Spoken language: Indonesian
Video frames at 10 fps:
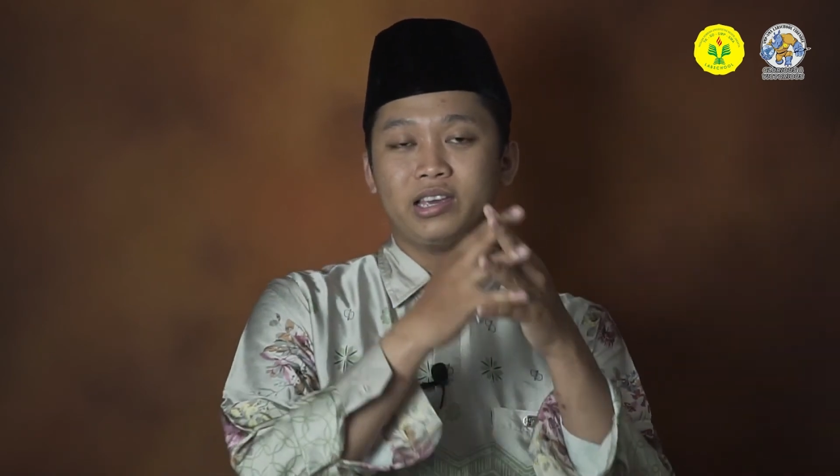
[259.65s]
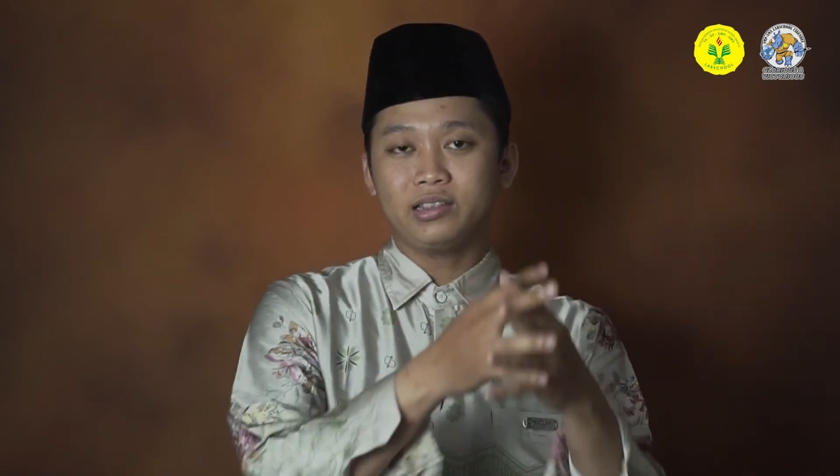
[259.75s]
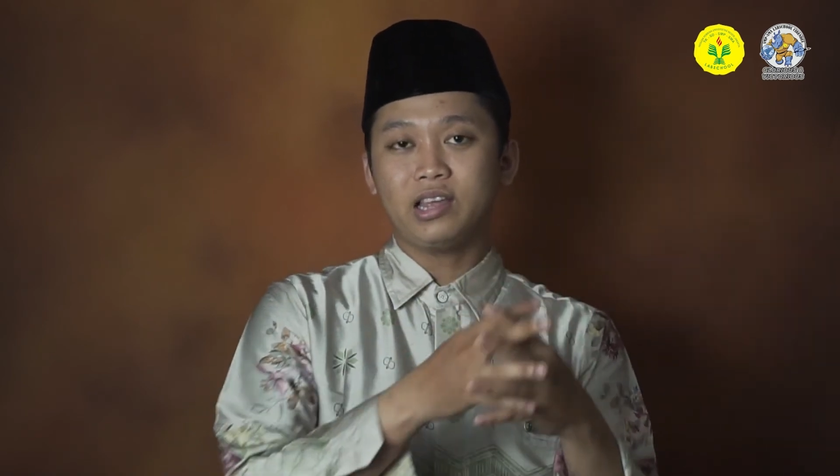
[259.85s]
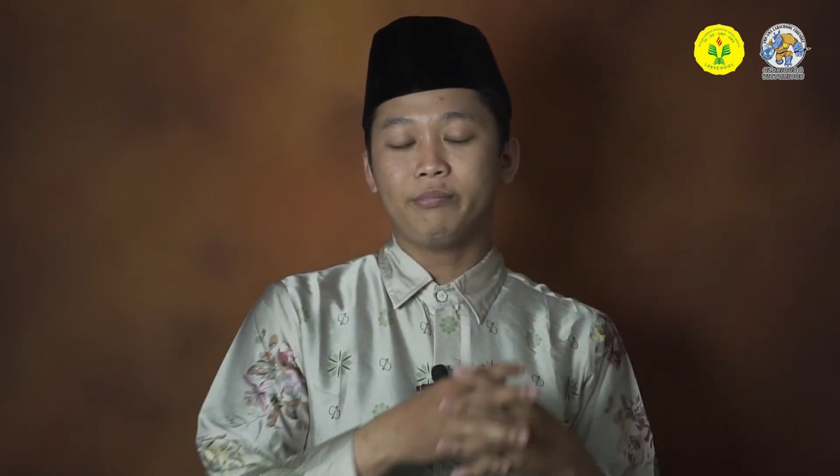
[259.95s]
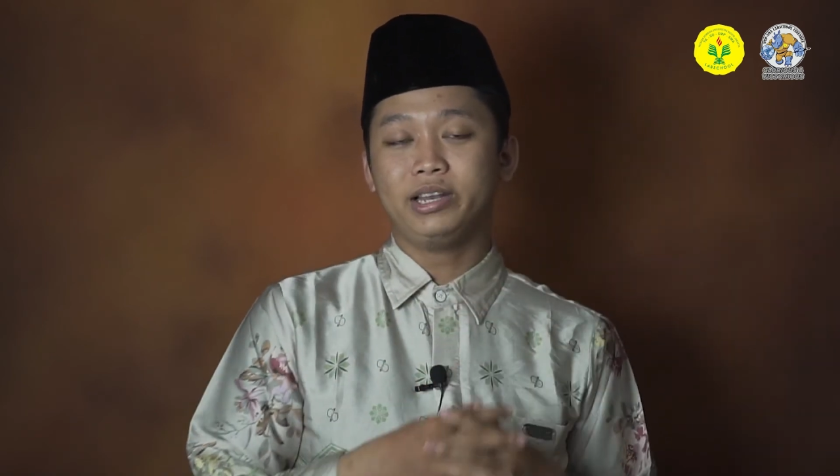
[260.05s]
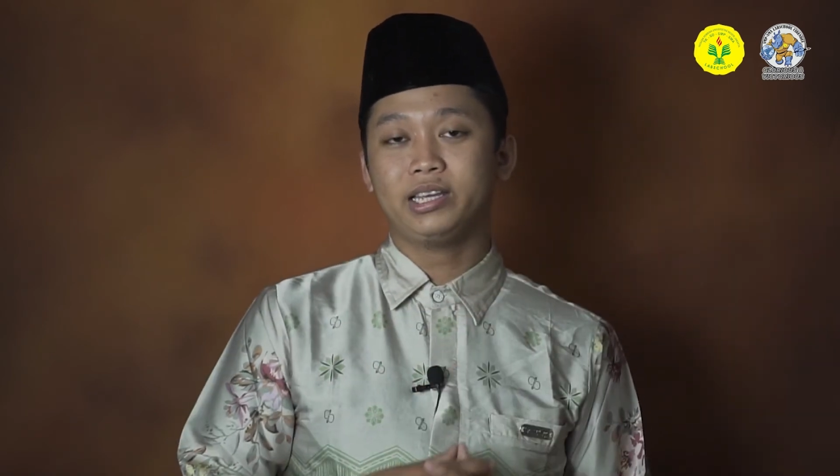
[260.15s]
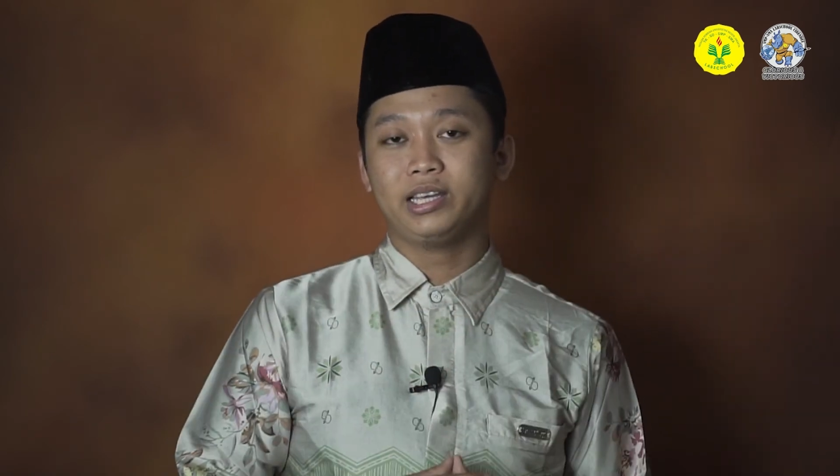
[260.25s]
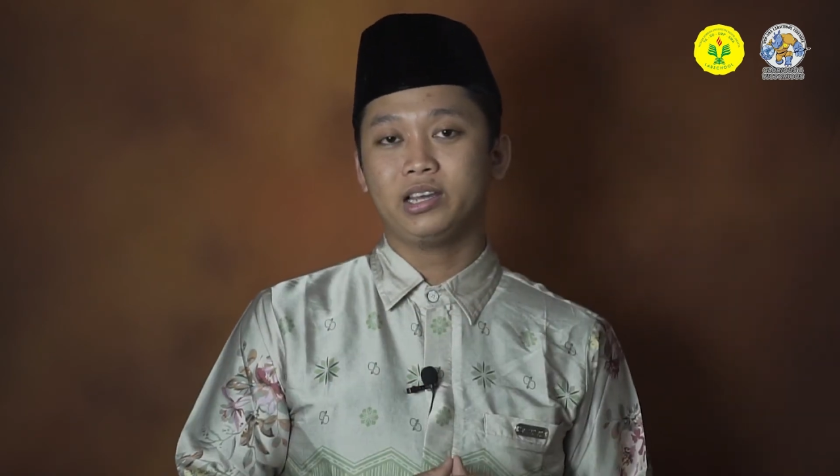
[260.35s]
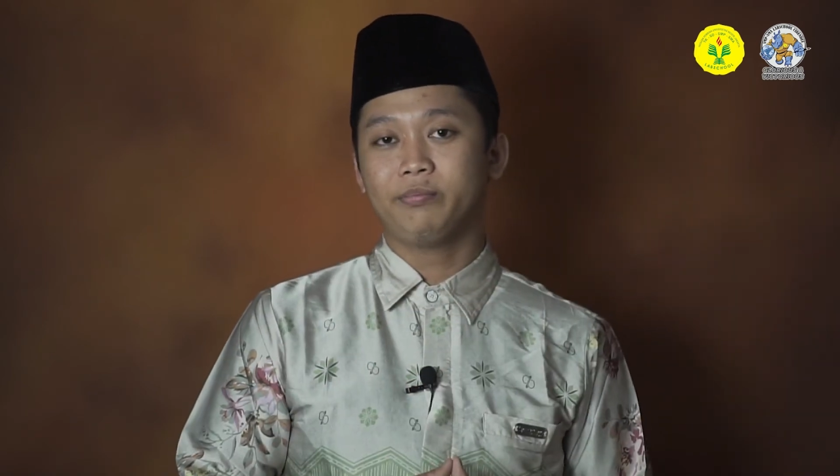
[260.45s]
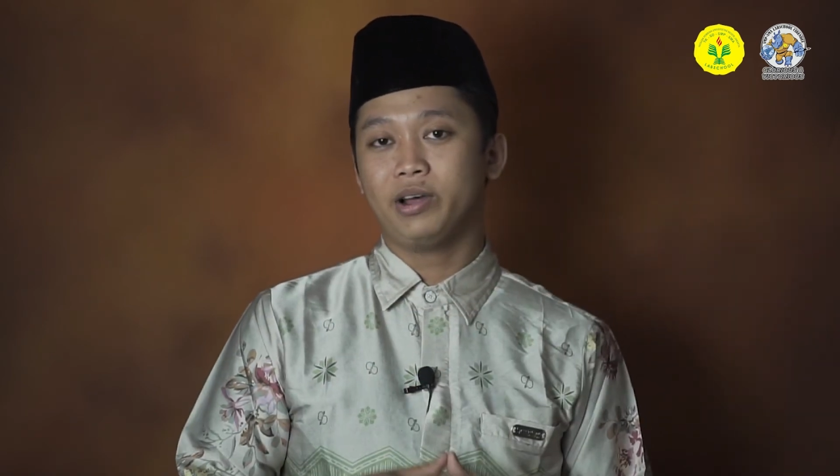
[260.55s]
kita
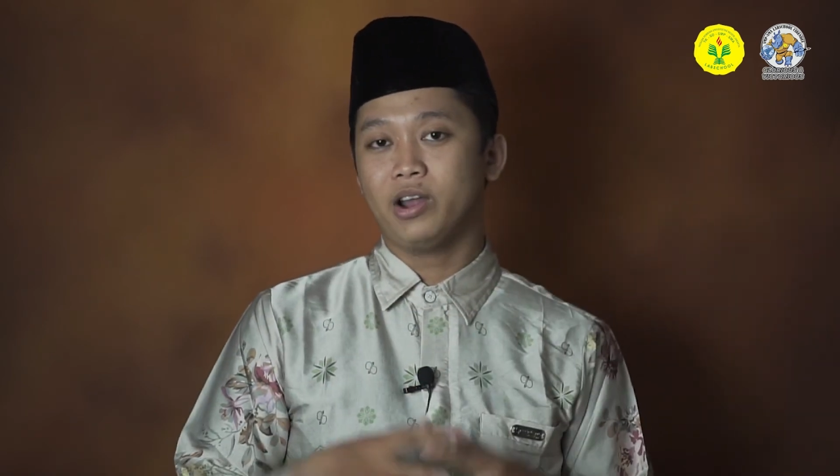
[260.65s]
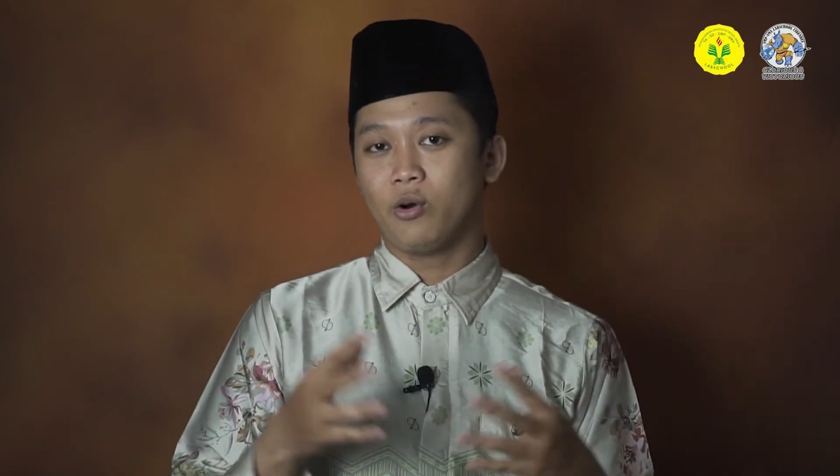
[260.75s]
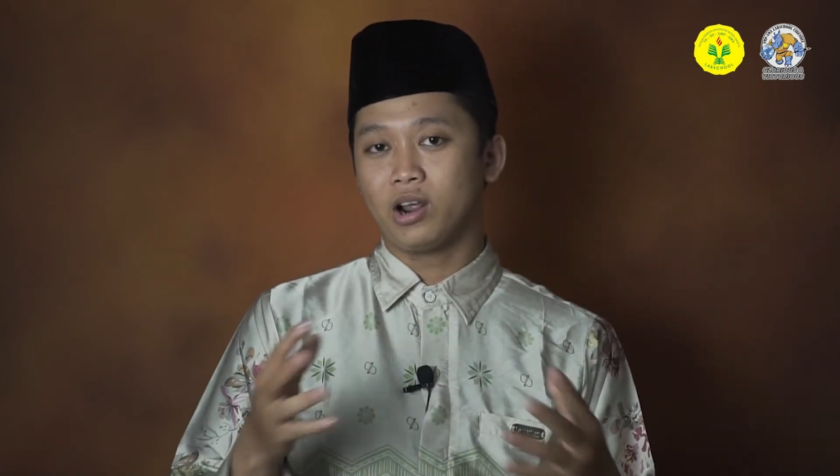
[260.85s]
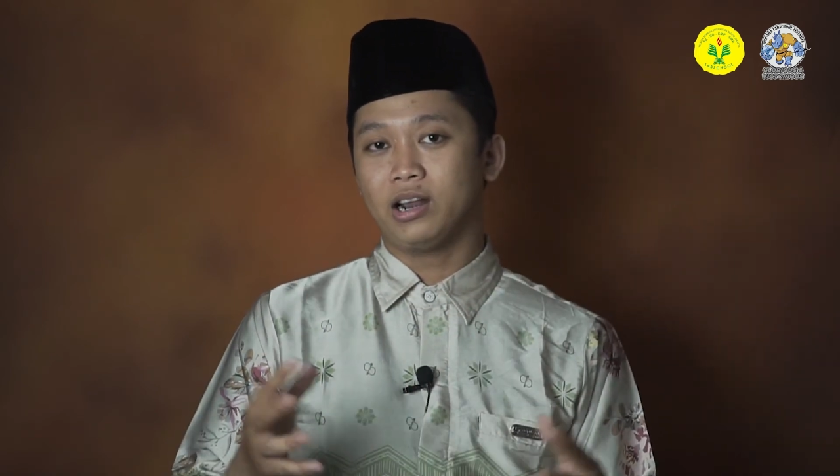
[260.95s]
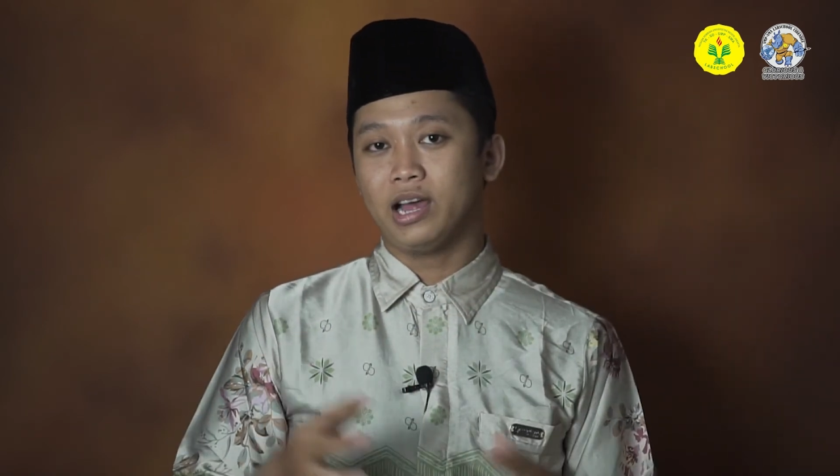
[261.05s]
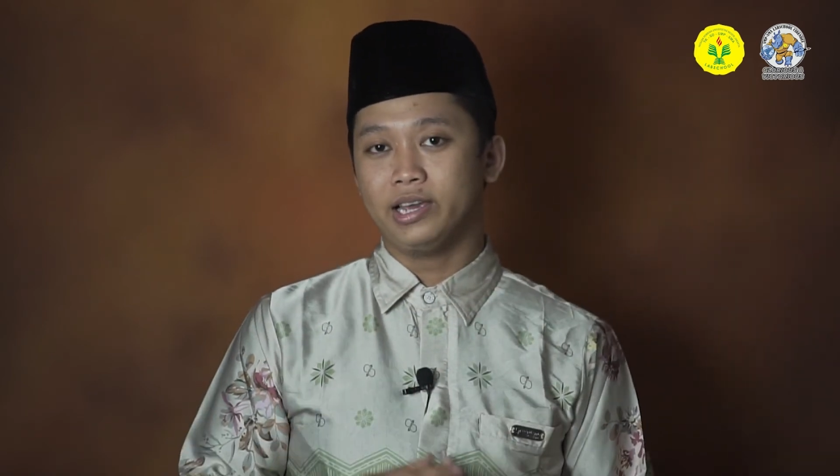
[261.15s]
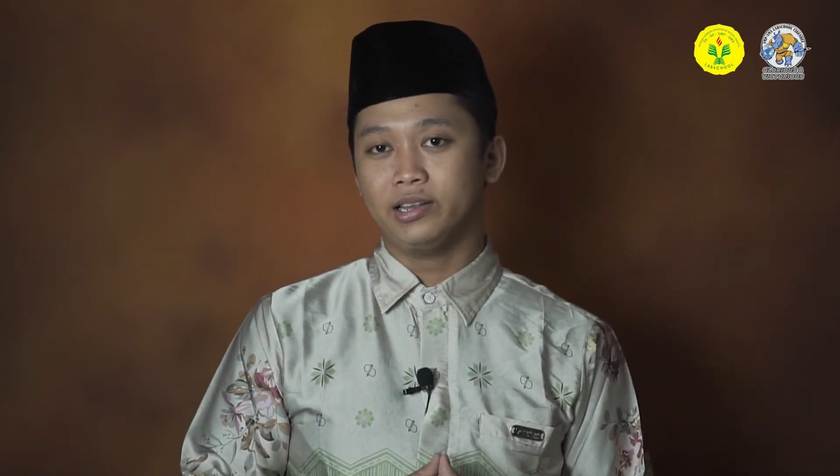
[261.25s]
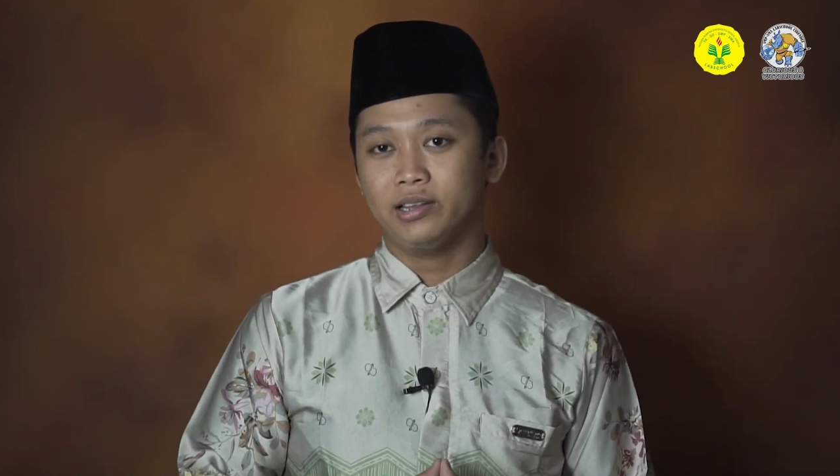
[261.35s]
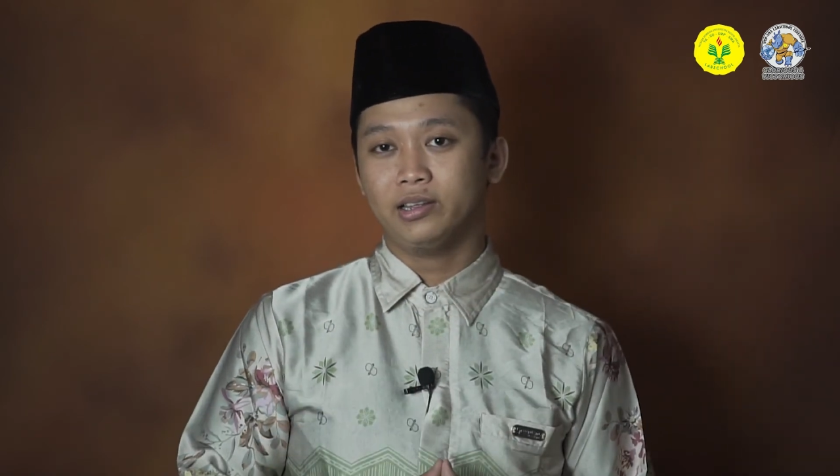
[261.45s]
miliki kepada orang lain.